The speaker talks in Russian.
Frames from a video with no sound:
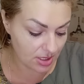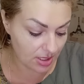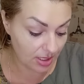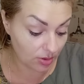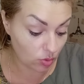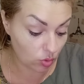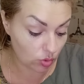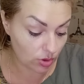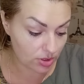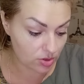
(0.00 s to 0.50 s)
И
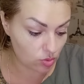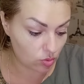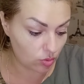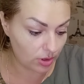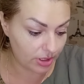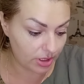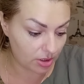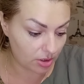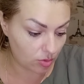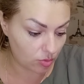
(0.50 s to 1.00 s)
это у нас
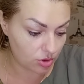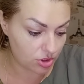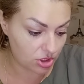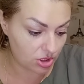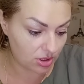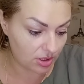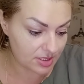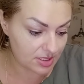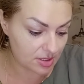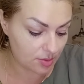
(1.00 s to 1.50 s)
кулирка. Очень
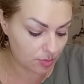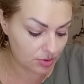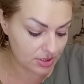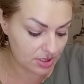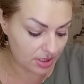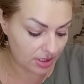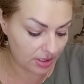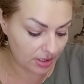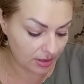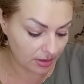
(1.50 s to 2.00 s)
классный
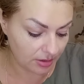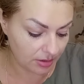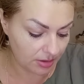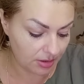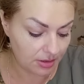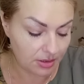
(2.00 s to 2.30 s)
материал.